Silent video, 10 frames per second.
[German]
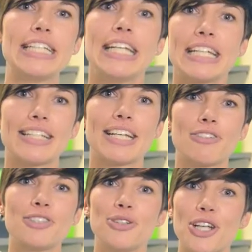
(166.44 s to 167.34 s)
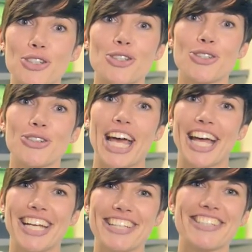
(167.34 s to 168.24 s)
weil ich jederzeit auf die Unterstützung
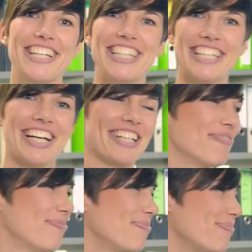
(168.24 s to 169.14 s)
der anderen zählen kann.